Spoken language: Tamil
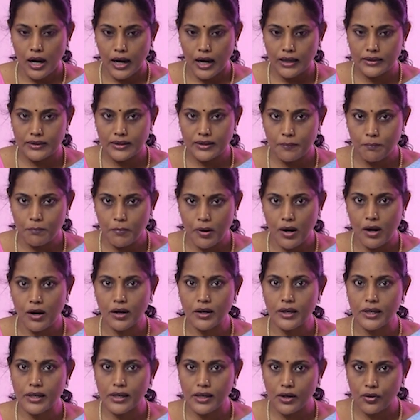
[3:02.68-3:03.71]
அந்த
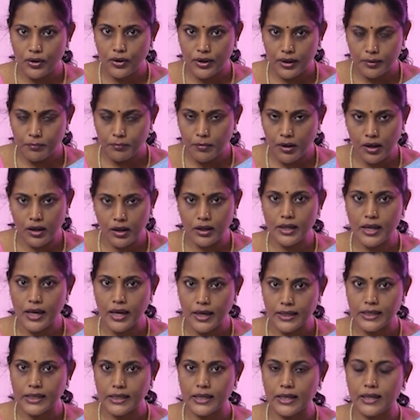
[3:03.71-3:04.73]
மாடிய மாடி
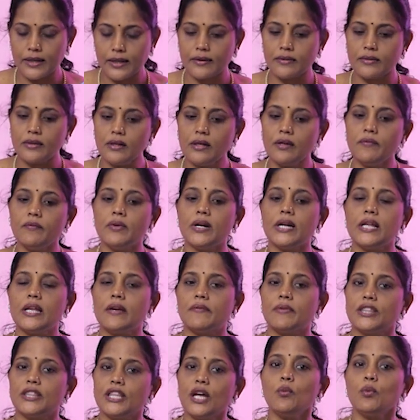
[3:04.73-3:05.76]
அறையிலிருந்து வெளியே
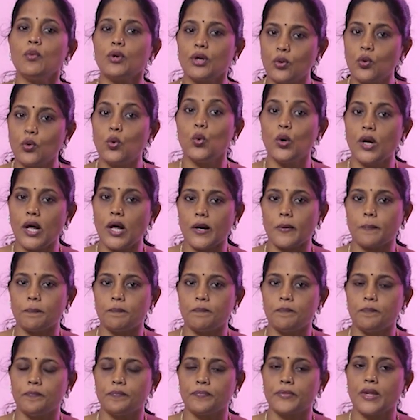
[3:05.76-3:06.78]
வந்தால் ஒரு கூடாரம்
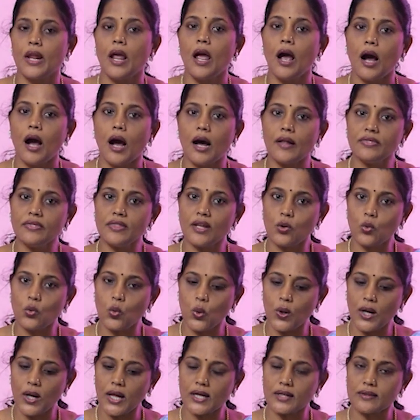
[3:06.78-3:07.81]
அந்த
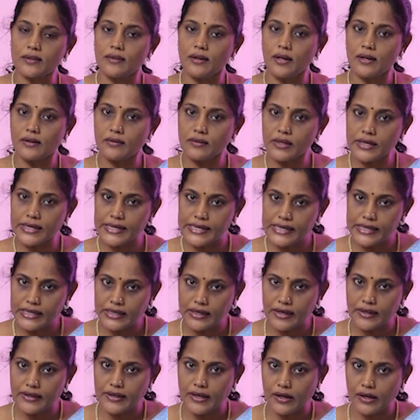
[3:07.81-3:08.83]
கூடாரத்திலிருந்து
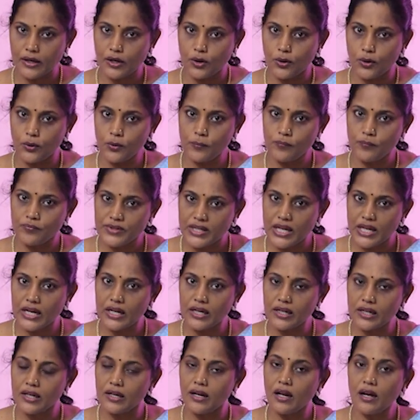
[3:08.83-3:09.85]
கீழே இறங்கணும்
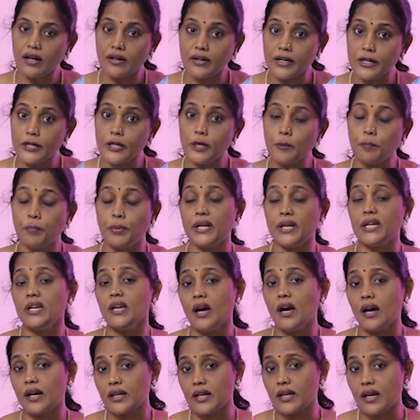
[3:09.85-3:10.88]
இறங்கினா ரெண்டு பெரிய
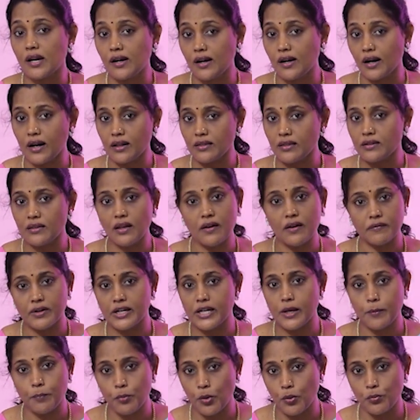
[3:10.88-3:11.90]
அறையை கடந்து தான்
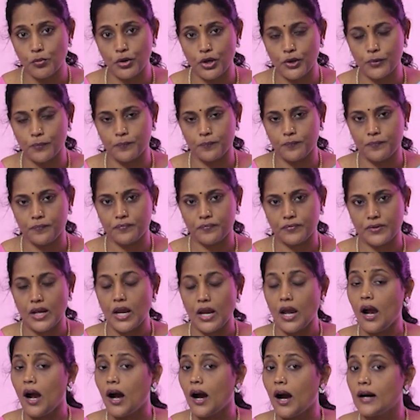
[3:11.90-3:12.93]
வெளியே போக முடியும்
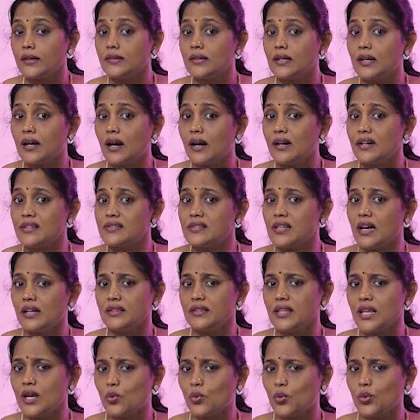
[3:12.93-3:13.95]
அதுக்கான
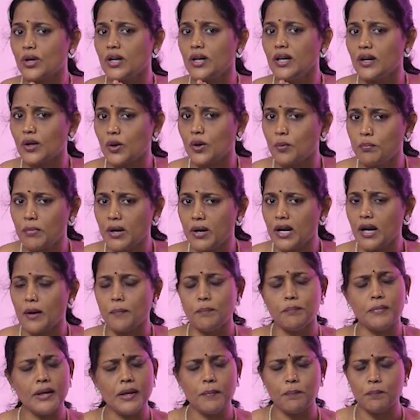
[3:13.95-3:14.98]
சாத்தியக்கூறுகள் ரொம்ப
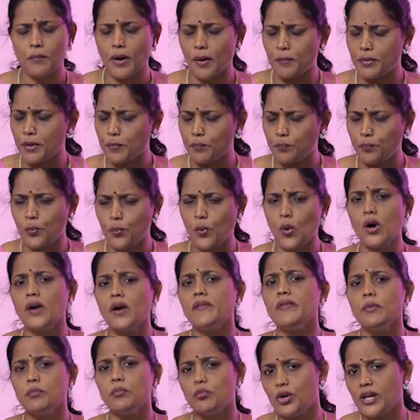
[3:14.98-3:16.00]
கம்மி அப்படி
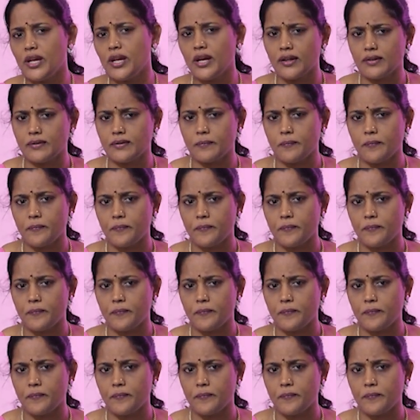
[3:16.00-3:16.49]
போகவே முடியாது